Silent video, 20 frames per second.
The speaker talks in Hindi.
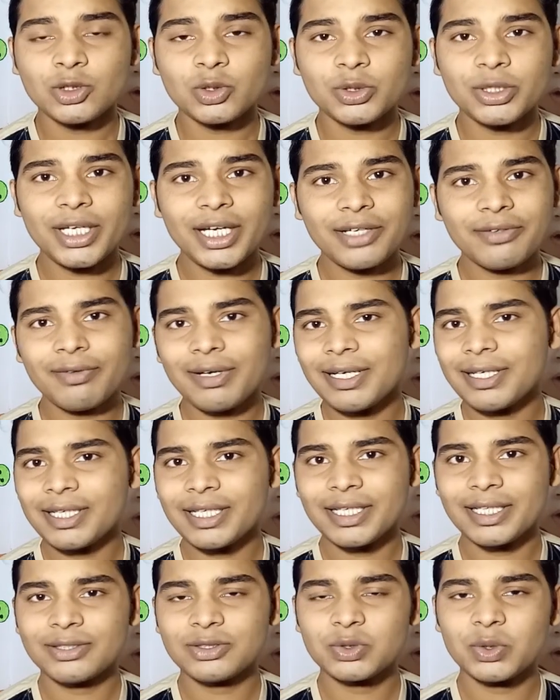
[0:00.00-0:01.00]
तो ये
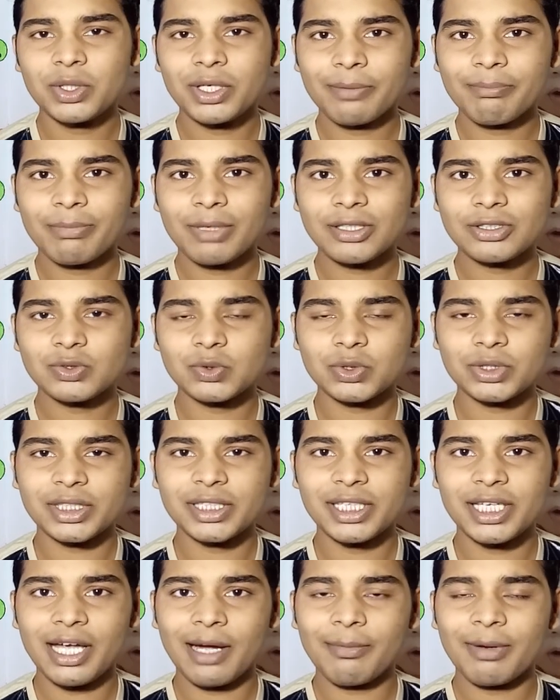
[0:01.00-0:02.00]
अनवांटेड जो नंबर्स होते
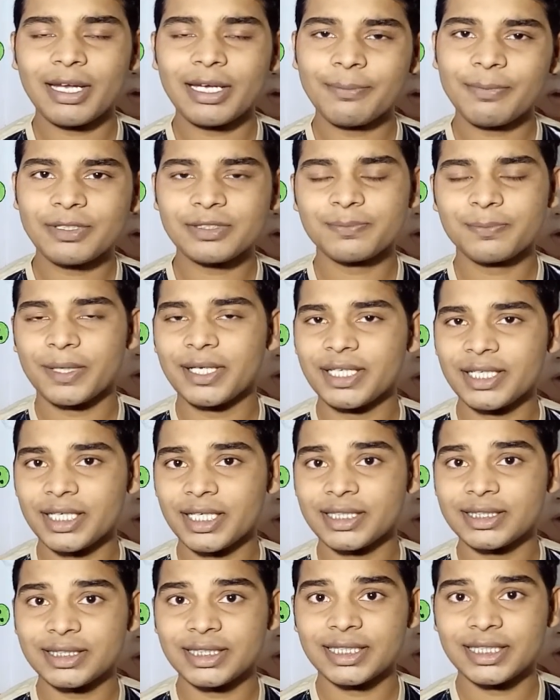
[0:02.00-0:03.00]
हैं हमारे पास बने
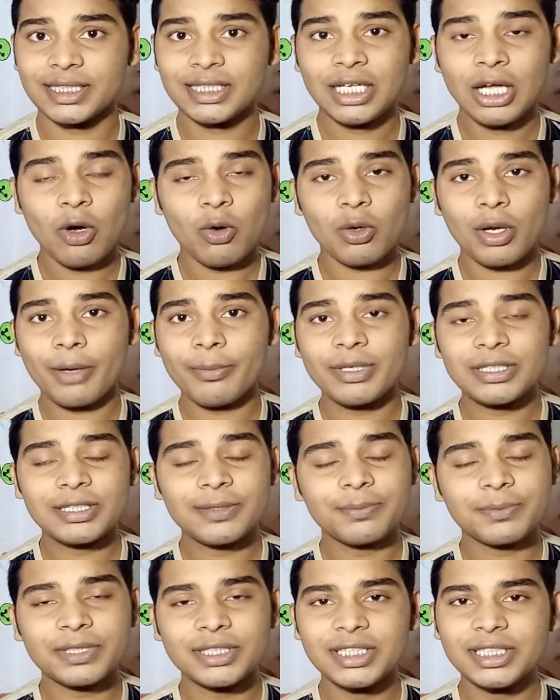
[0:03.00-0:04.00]
रहते हैं और हमें
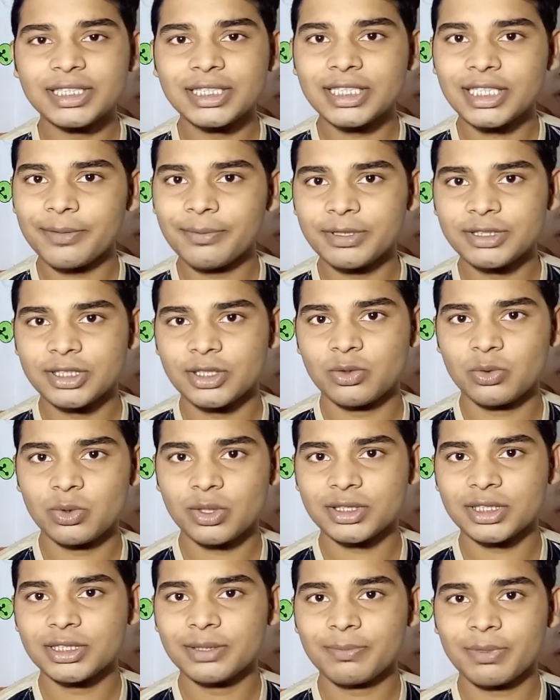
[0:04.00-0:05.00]
जबकि इनकी कभी
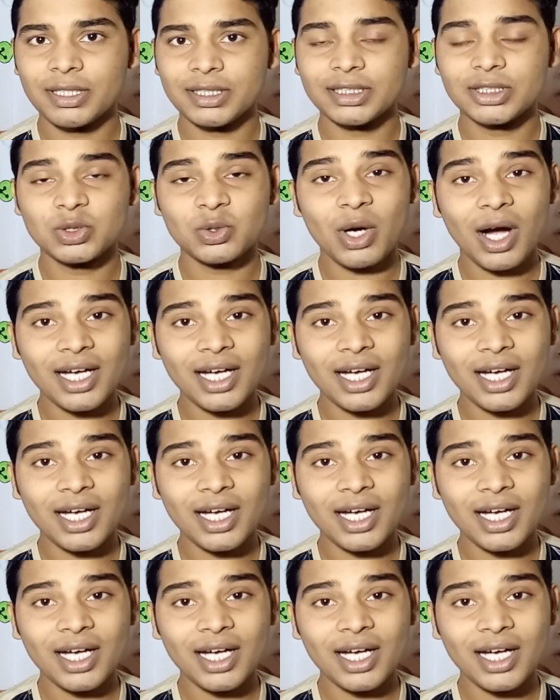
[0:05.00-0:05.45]
ज़रूरत नहीं पड़ती